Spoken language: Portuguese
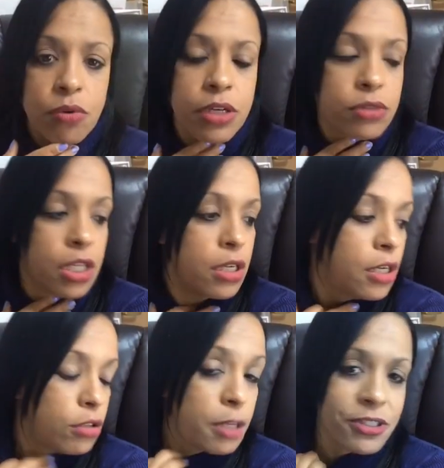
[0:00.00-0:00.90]
correr, eu tenho, eu tenho
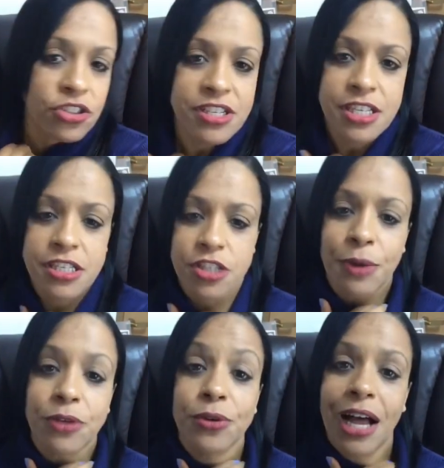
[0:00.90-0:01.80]
que praticar exercício, por
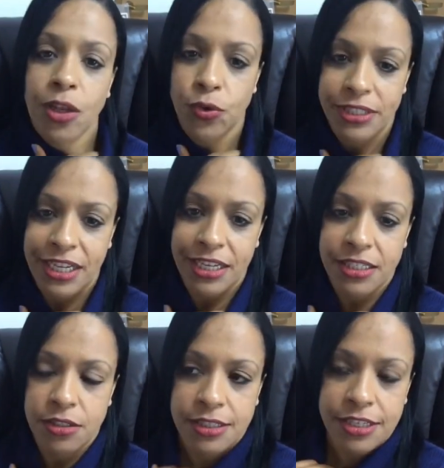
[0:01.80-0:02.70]
causa do calor, né? Que
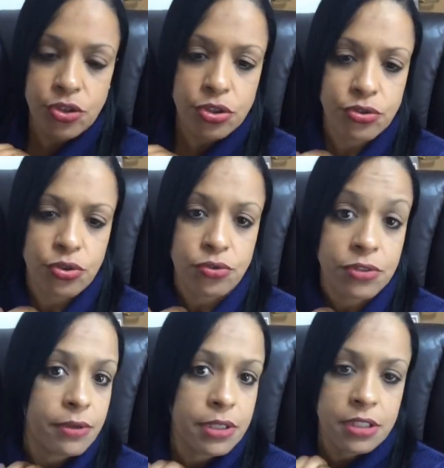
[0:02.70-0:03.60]
sete horas solzão
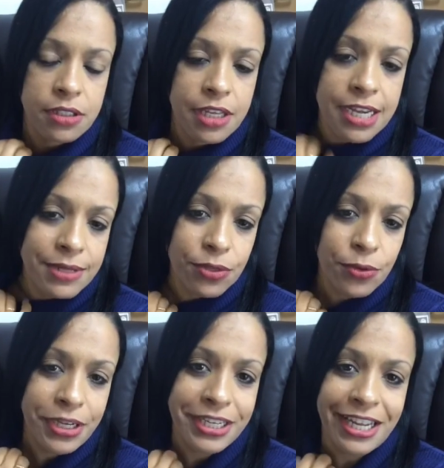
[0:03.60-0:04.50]
aqui, ninguém aguenta
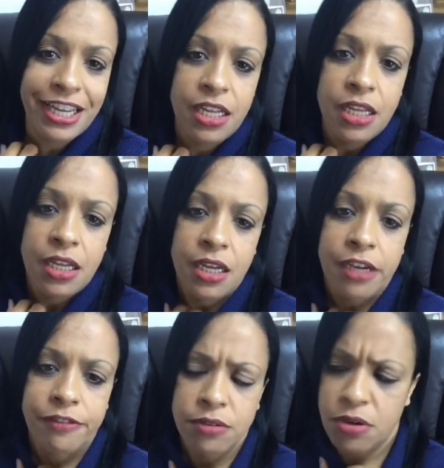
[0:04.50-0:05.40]
correr, né? Aí eu
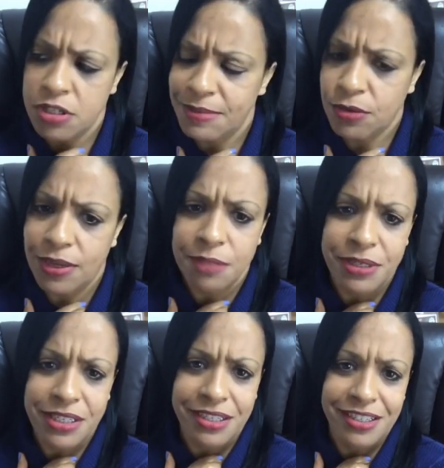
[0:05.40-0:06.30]
falei, nossa, mas é quatro da
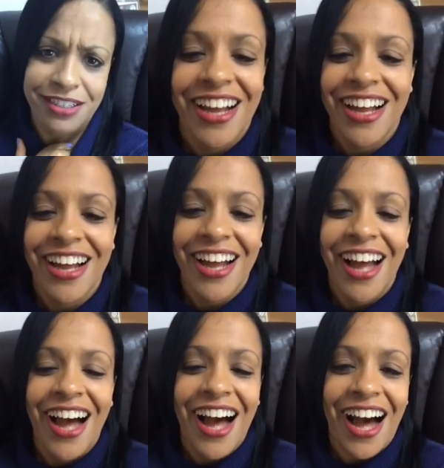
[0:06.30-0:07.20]
manhã.
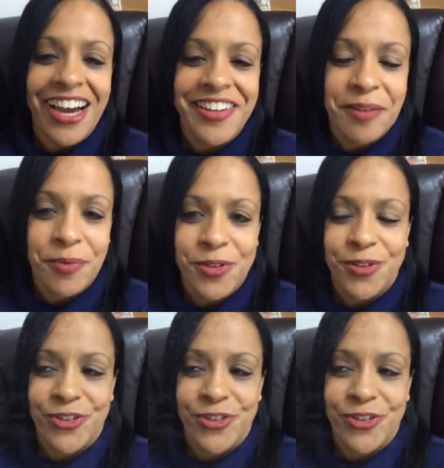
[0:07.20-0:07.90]
Aí depois, quando eu